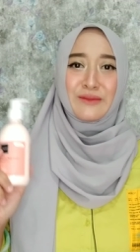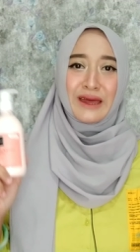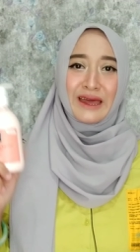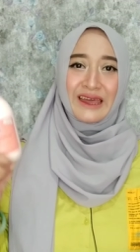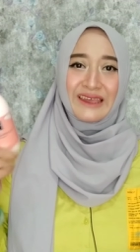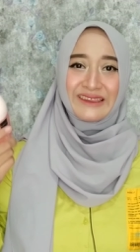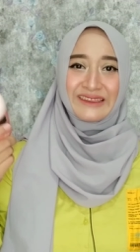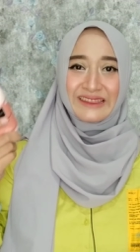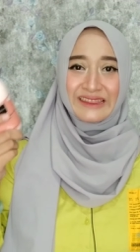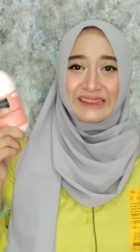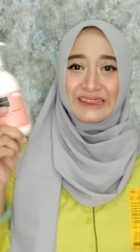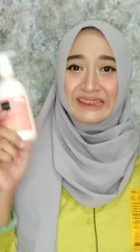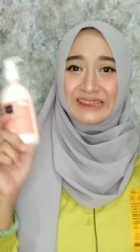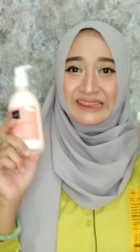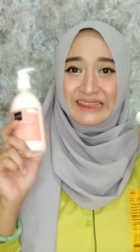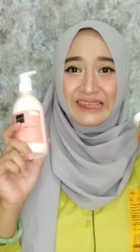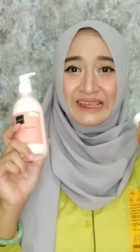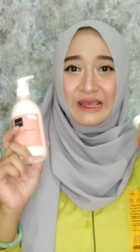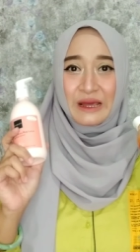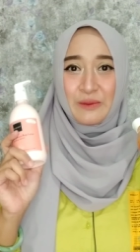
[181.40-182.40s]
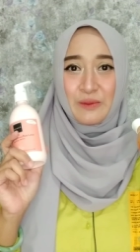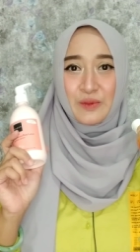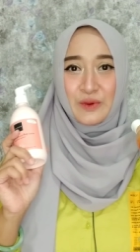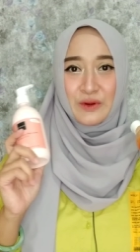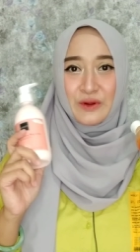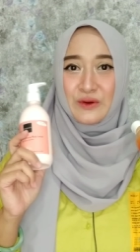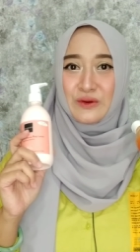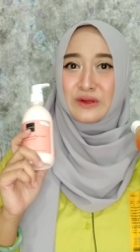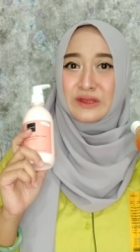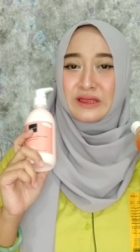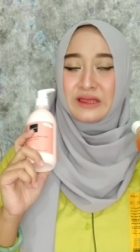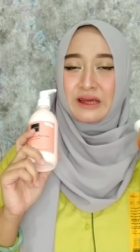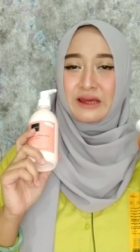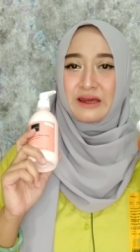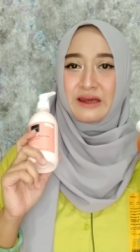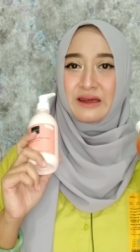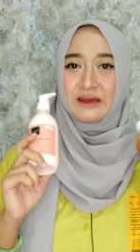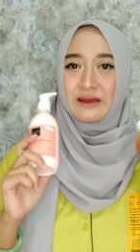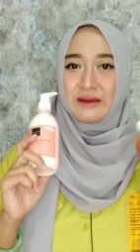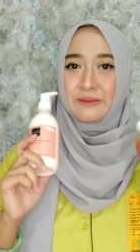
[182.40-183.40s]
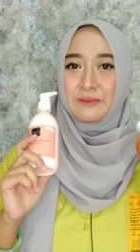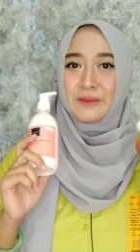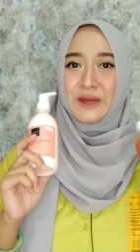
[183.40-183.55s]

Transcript: bahas tiga produk uh,